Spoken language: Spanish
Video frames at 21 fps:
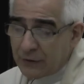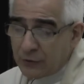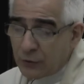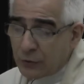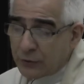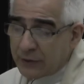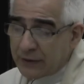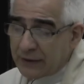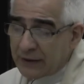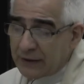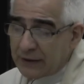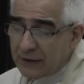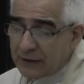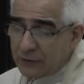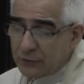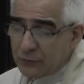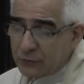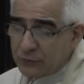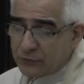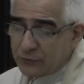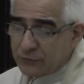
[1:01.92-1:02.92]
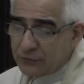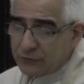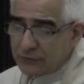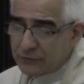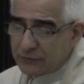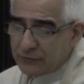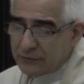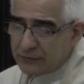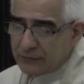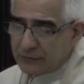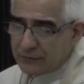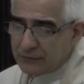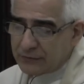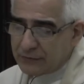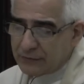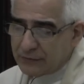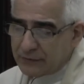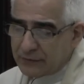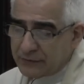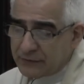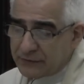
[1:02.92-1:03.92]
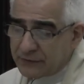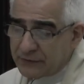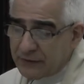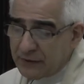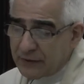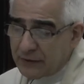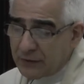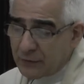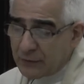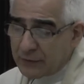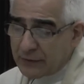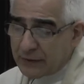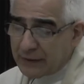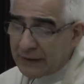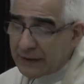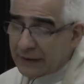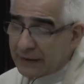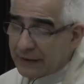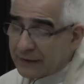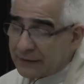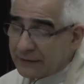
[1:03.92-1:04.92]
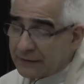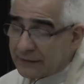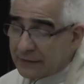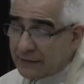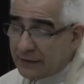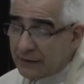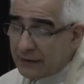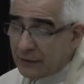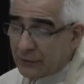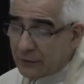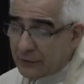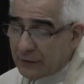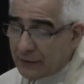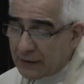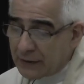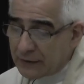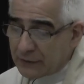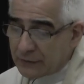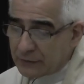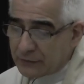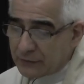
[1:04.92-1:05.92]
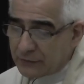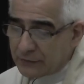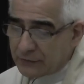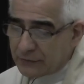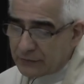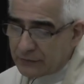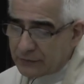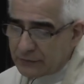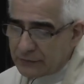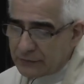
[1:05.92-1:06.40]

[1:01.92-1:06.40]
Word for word: no era la luz, sino el testigo de la luz.